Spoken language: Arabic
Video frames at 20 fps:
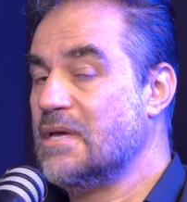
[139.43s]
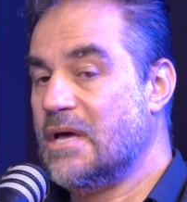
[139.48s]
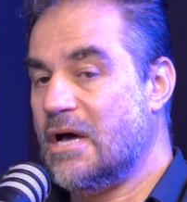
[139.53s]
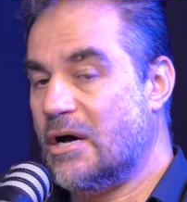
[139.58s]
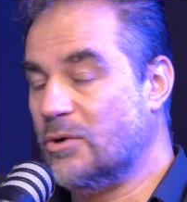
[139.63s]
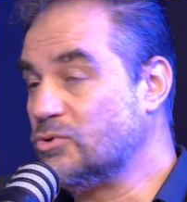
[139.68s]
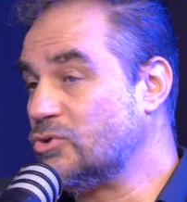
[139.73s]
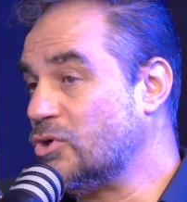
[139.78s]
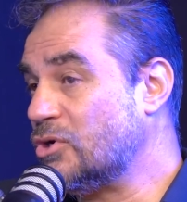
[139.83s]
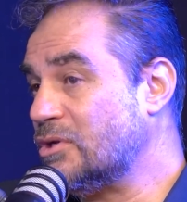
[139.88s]
او
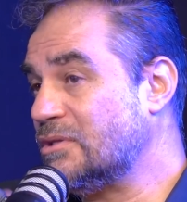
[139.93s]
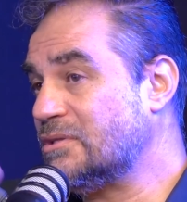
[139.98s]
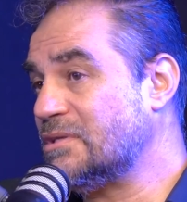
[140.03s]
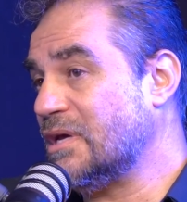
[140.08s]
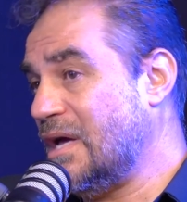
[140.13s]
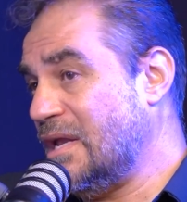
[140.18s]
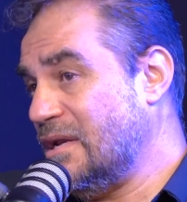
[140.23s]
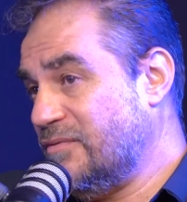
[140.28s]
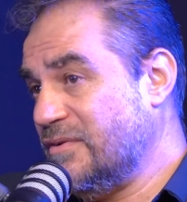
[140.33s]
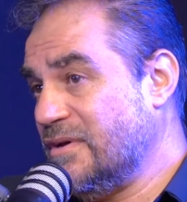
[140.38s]
طردتي
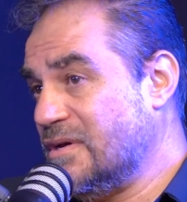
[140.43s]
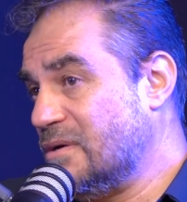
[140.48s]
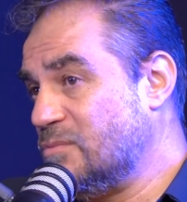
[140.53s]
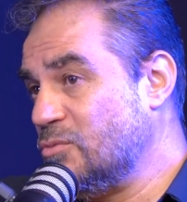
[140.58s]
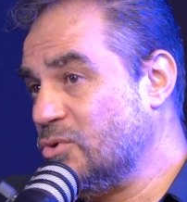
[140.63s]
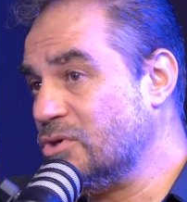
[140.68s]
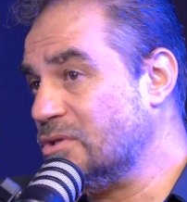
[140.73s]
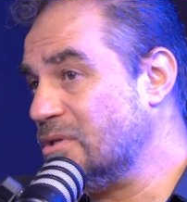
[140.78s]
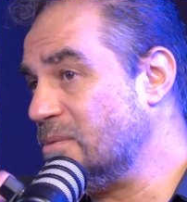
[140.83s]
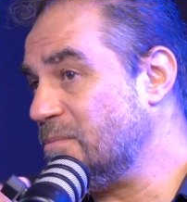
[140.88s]
على فكره
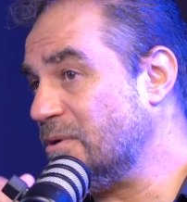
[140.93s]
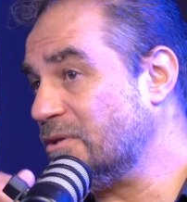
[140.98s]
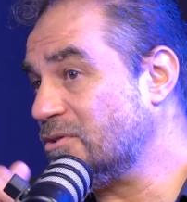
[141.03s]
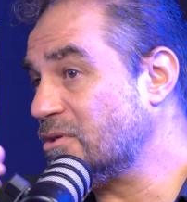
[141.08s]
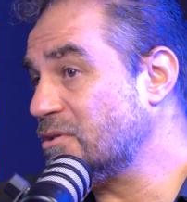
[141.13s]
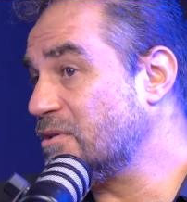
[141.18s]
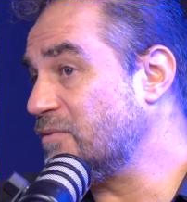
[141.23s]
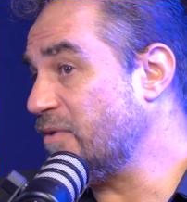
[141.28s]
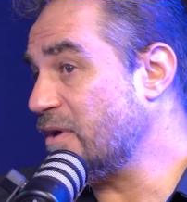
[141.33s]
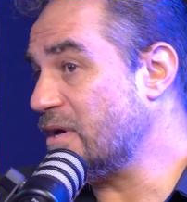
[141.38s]
ممكن يبقى
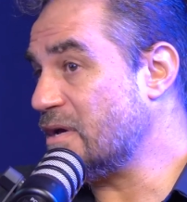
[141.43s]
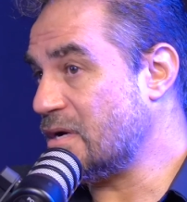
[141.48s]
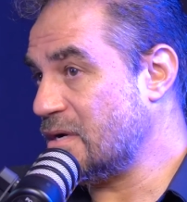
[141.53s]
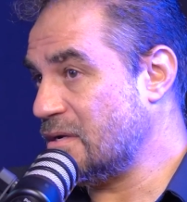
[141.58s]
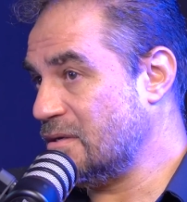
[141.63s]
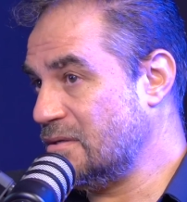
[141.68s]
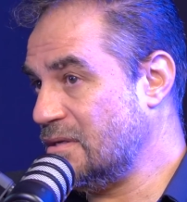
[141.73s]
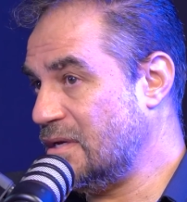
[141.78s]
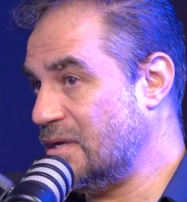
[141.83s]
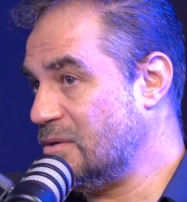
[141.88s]
طرد فكره
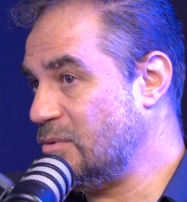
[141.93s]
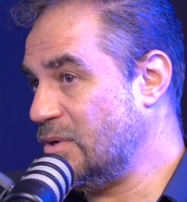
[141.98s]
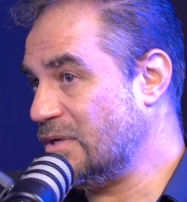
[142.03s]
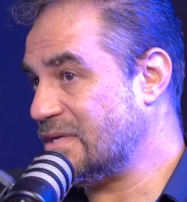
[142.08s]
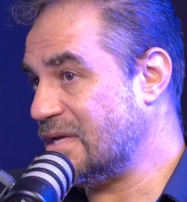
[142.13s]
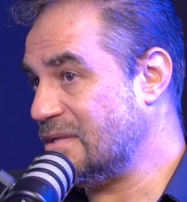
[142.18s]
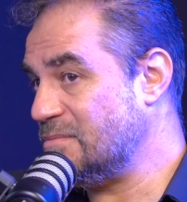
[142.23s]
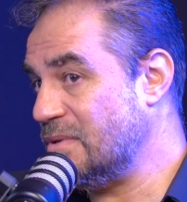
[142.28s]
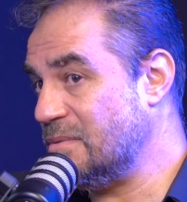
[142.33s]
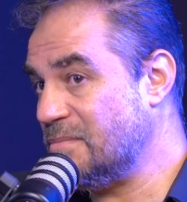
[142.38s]
يعني الواحد
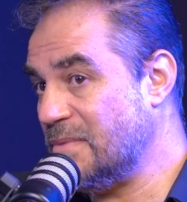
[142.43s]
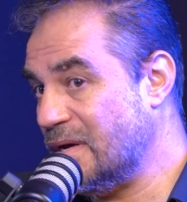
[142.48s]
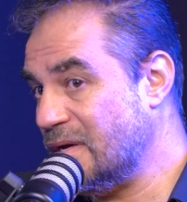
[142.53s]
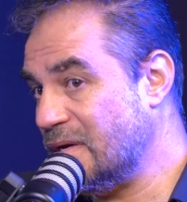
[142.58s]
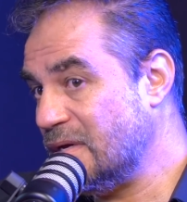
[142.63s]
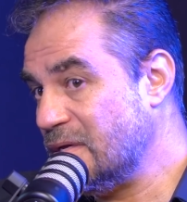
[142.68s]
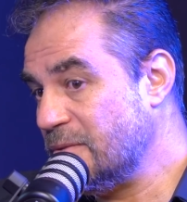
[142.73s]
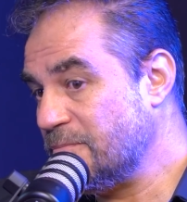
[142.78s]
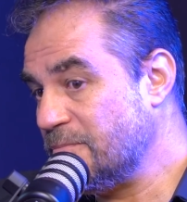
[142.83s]
ساعات بيبقى